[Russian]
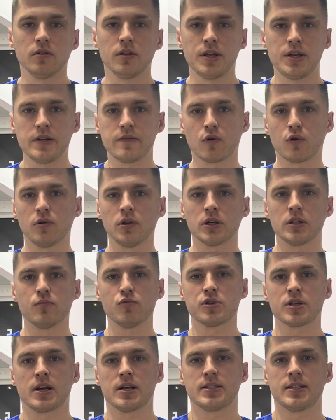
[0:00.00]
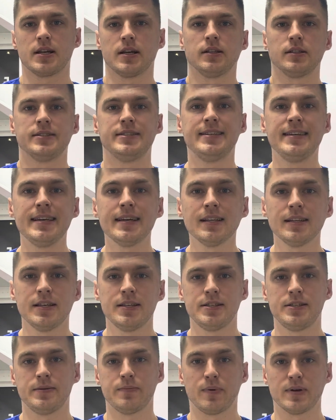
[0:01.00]
И невролог ему сказал,
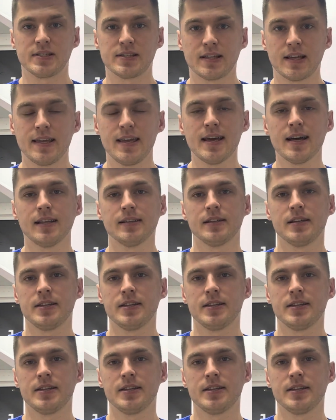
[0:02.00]
делайте постоянно